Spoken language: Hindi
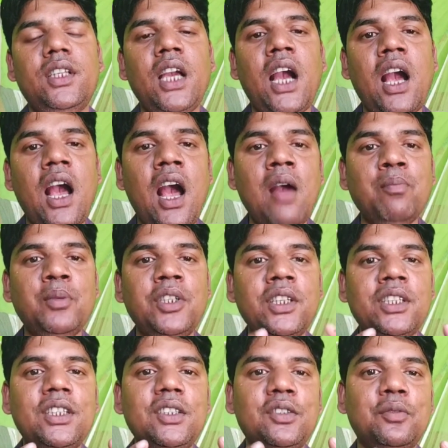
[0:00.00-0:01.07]
क्या आप
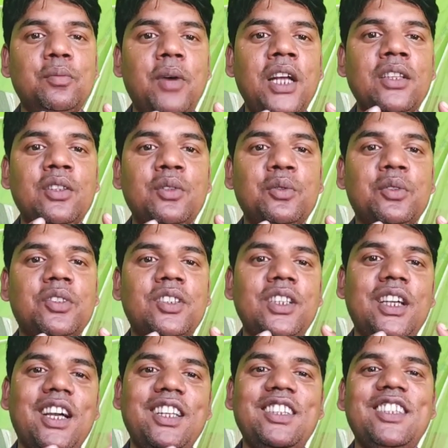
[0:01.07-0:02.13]
ये कि इस बात
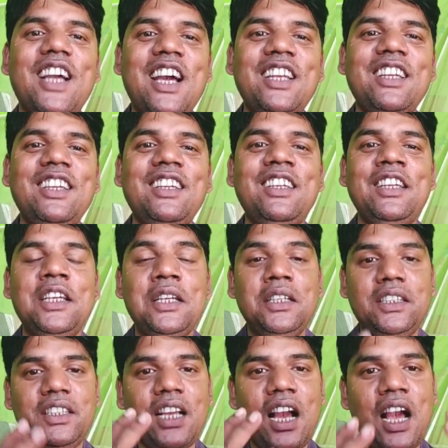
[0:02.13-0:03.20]
से अनजान है
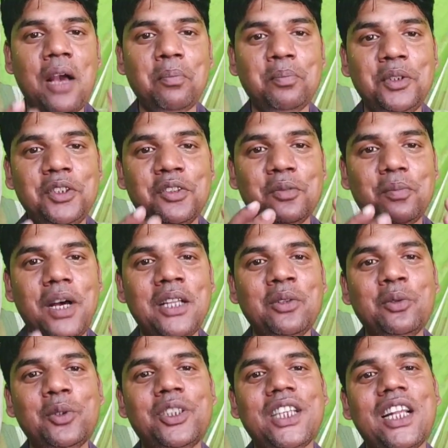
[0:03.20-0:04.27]
या आप इस
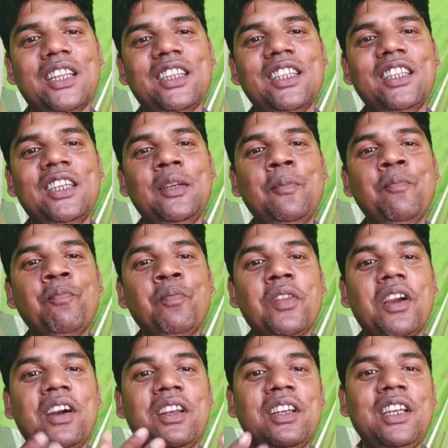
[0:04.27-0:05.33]
बात को जानते हैं
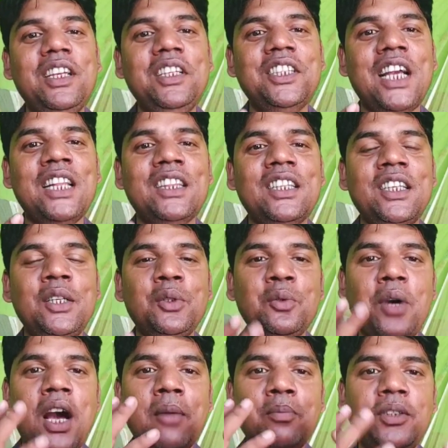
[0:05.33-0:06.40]
अगर नहीं जानते हैं
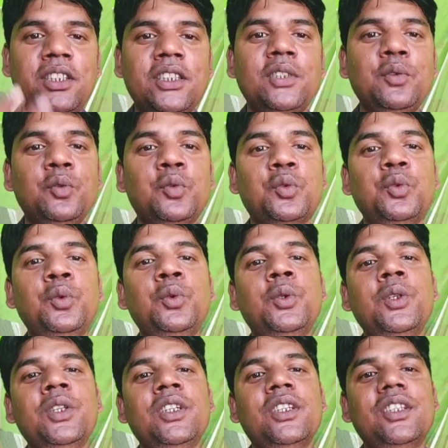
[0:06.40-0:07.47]
तो आप जो कि उसको
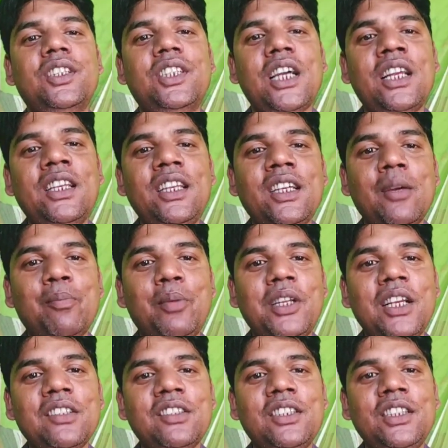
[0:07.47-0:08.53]
जानने का
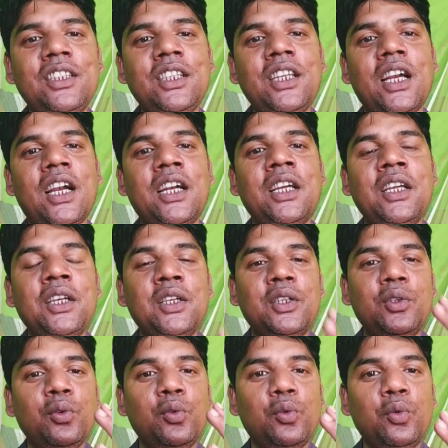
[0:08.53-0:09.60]
प्रयास कीजिए ना
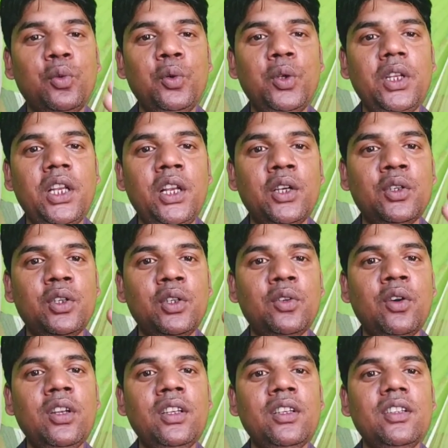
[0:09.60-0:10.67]
वो
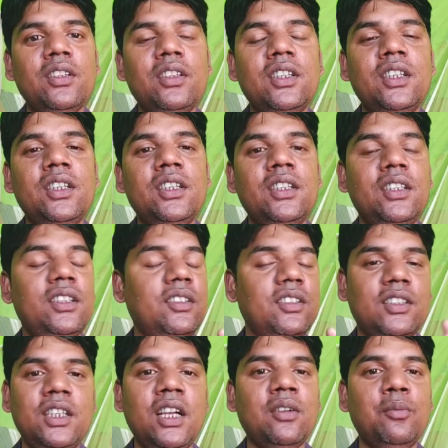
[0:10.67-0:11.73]
इलेक्ट्रिकल
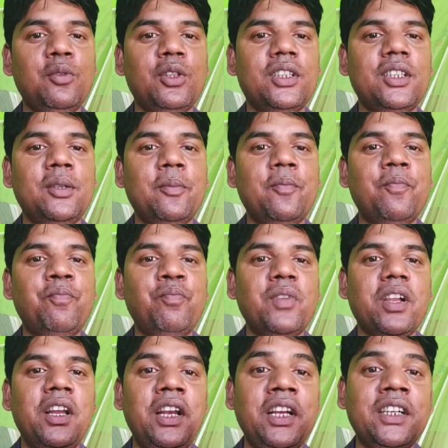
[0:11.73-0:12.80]
क्या बोलते हैं
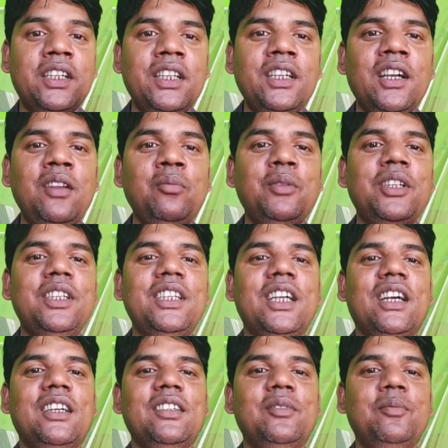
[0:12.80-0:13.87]
इलेक्ट्रिकल
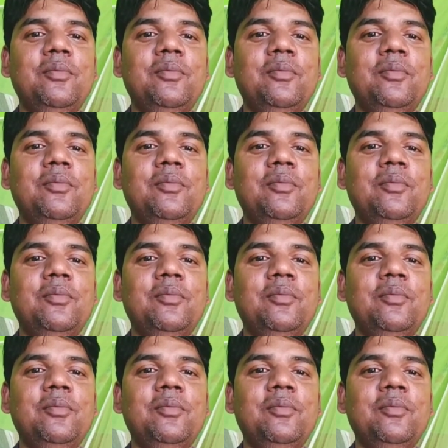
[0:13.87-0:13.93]
मीडिया